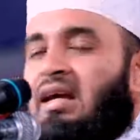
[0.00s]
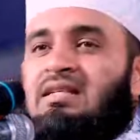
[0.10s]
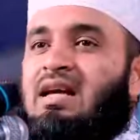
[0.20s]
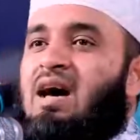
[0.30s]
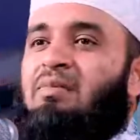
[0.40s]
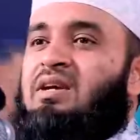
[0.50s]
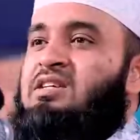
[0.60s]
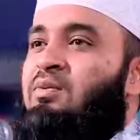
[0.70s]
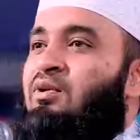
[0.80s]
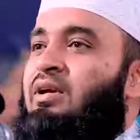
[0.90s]
এক সাহাবি
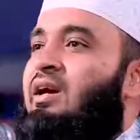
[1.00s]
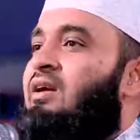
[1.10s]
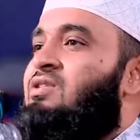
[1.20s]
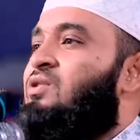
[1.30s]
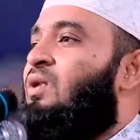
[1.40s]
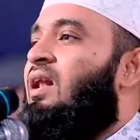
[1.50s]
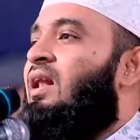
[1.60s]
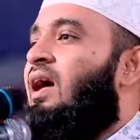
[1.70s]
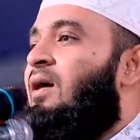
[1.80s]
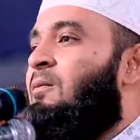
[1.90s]
এসে বললো ইয়া রাসুল
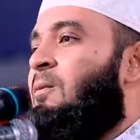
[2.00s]
আল্লাহ